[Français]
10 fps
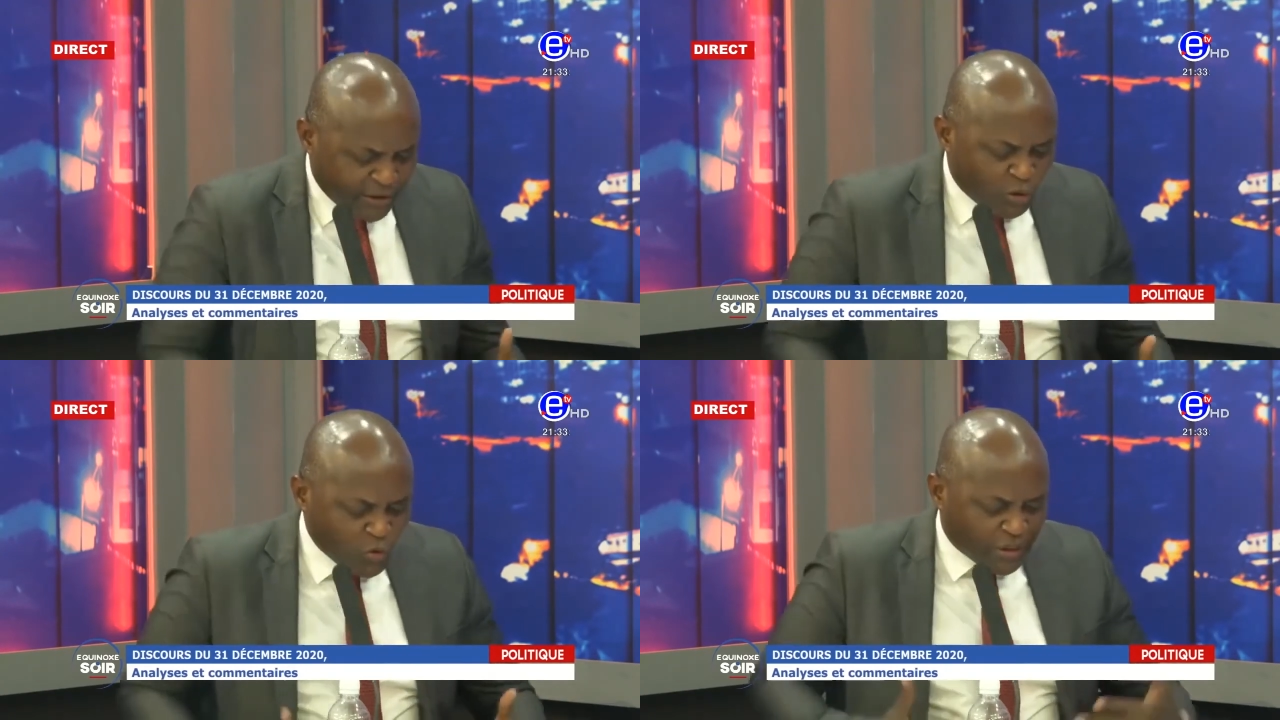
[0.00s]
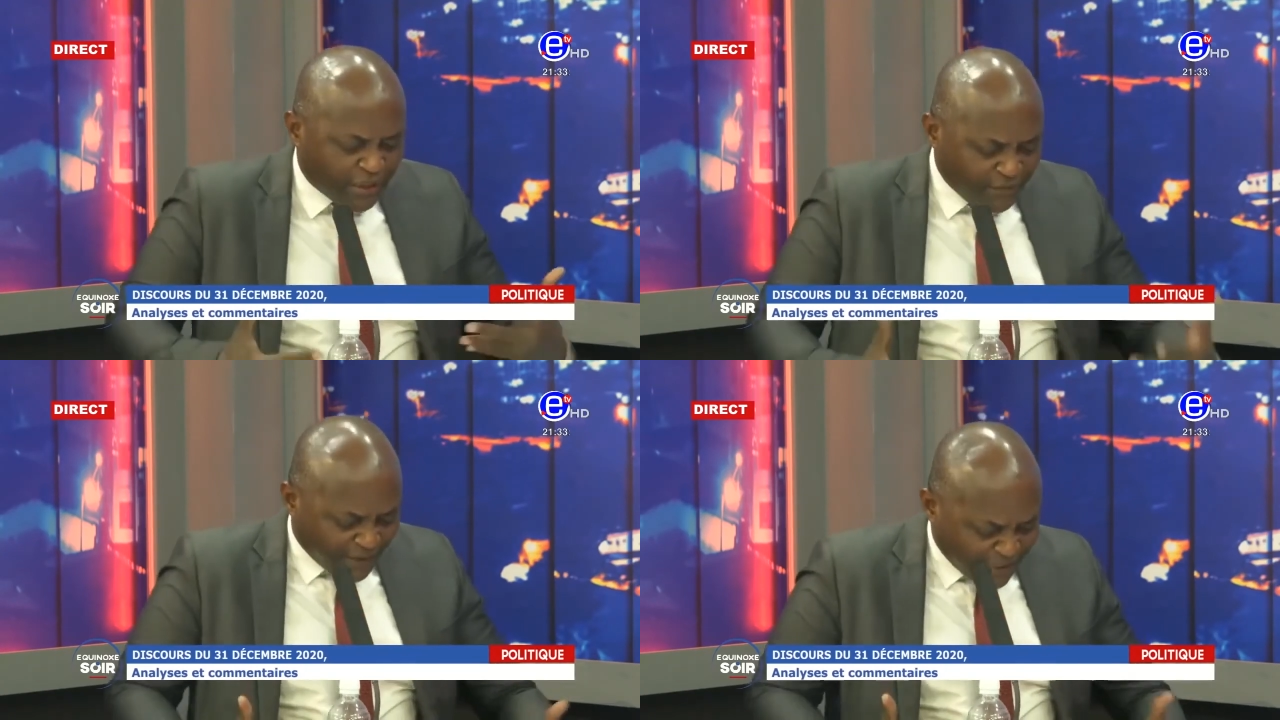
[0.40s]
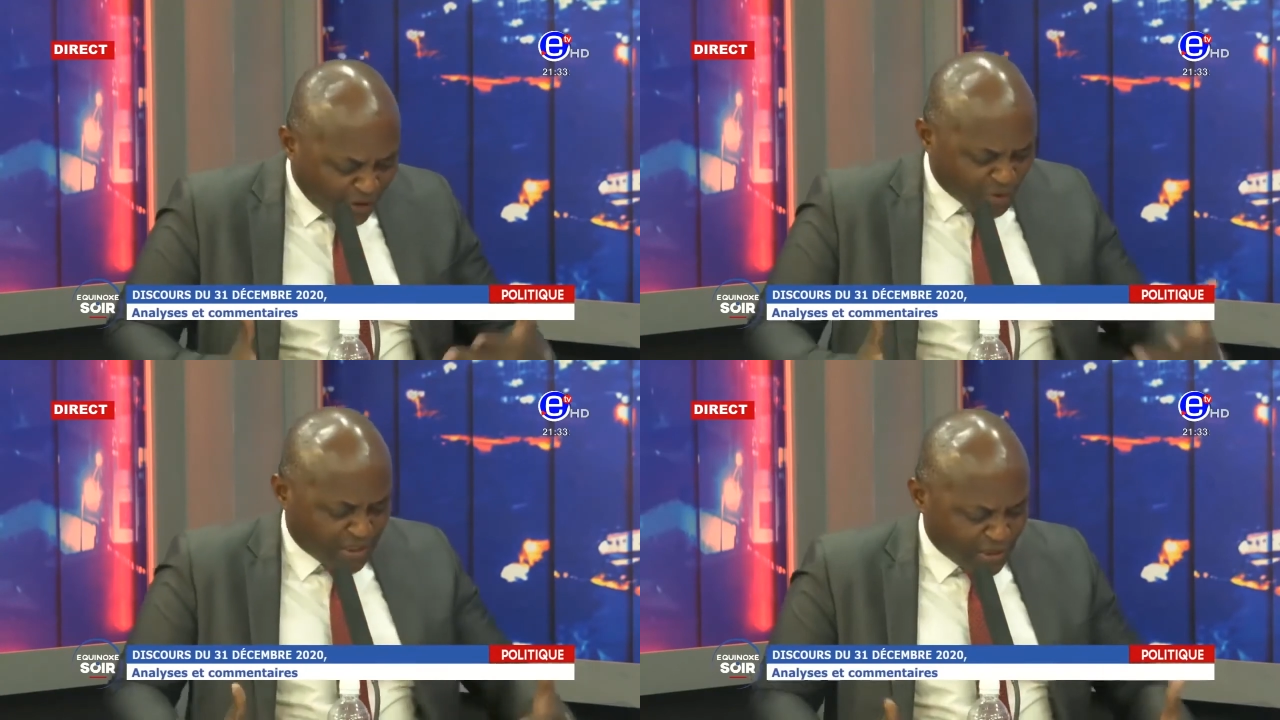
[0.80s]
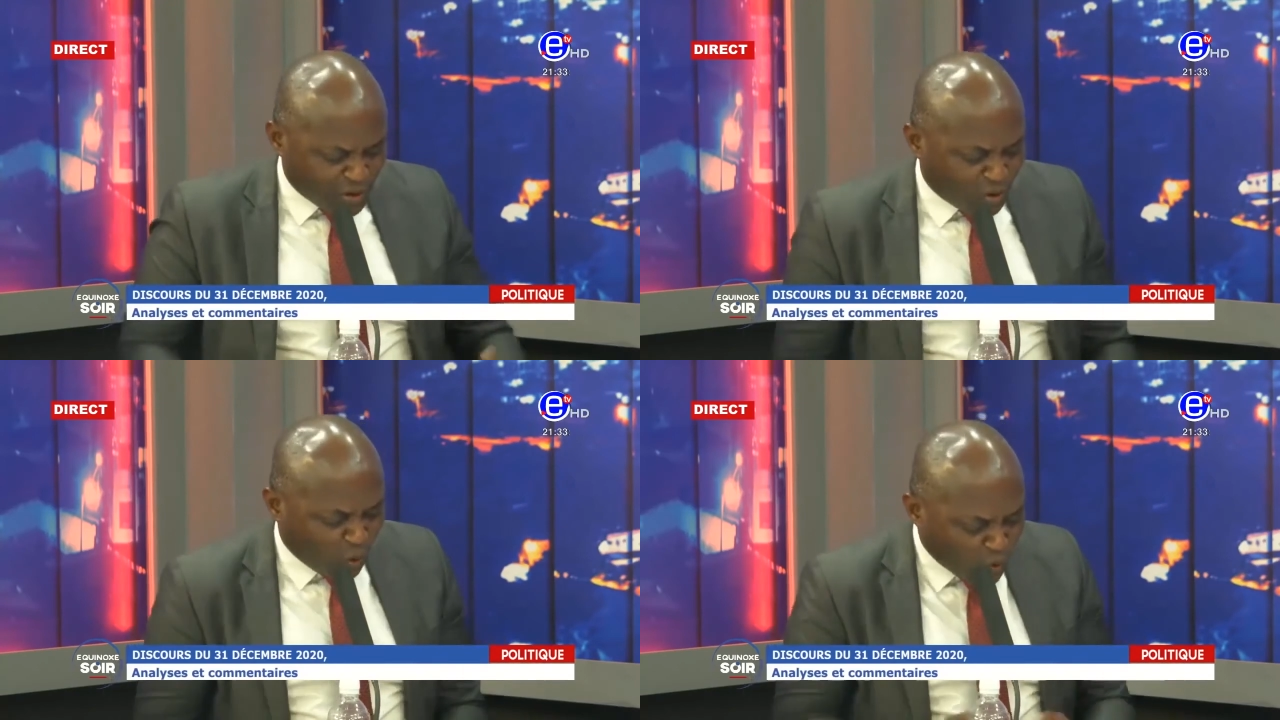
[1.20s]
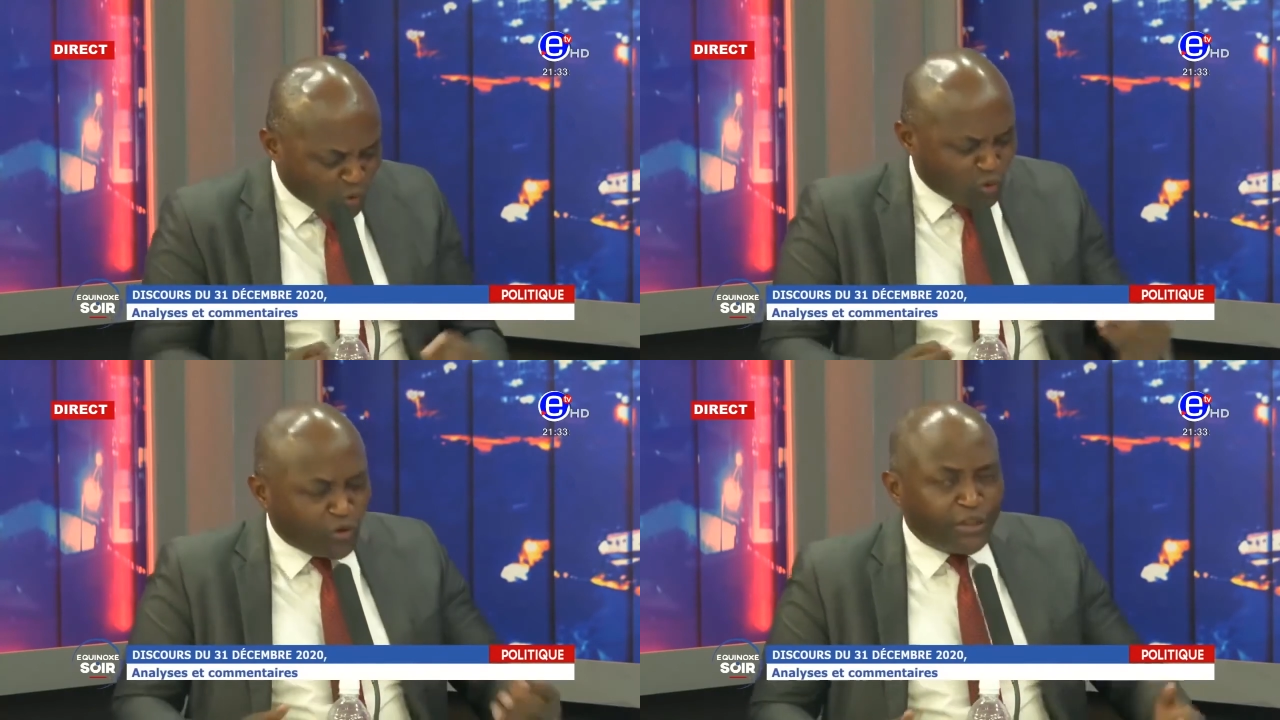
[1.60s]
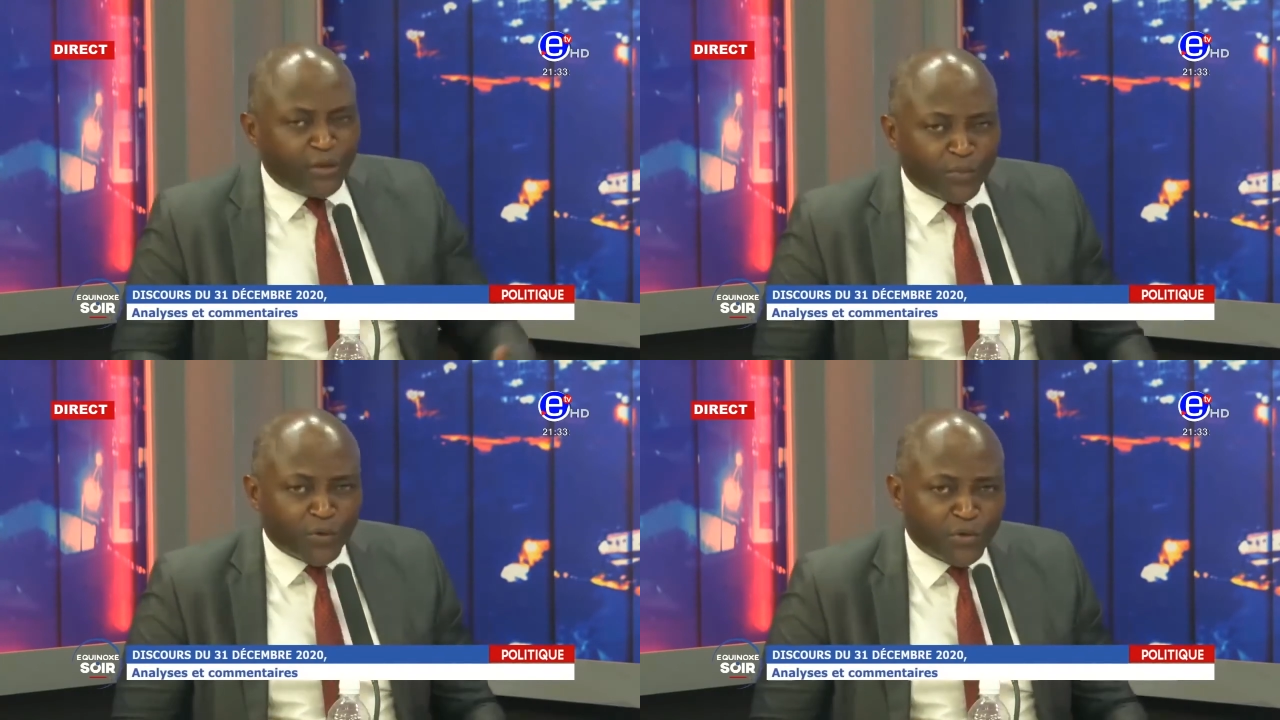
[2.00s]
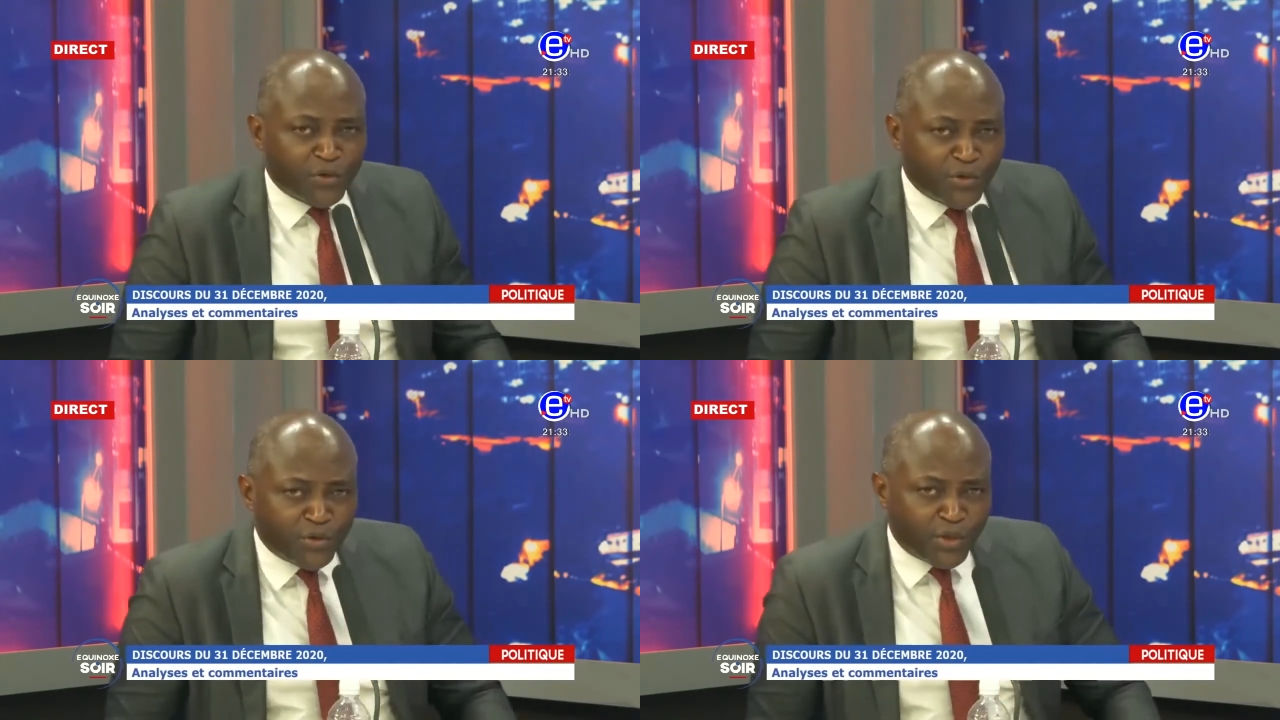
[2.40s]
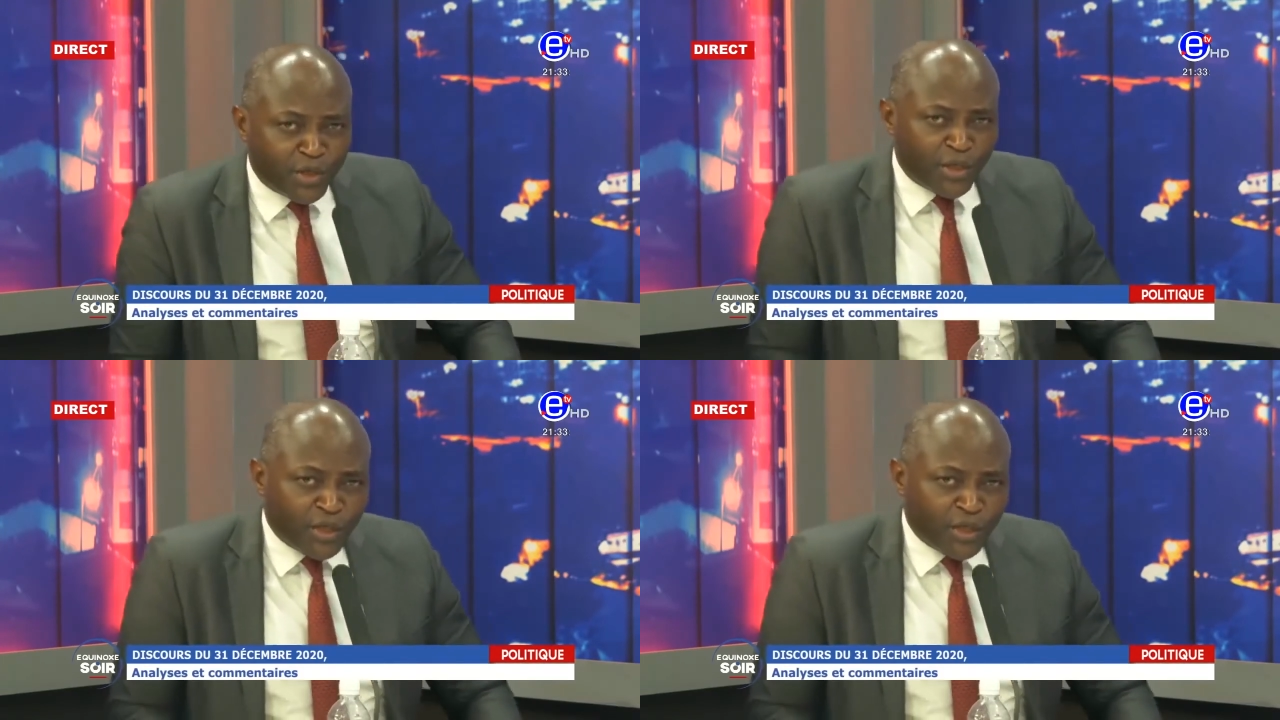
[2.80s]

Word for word: tout ce qui va dans le sens de consolider le processus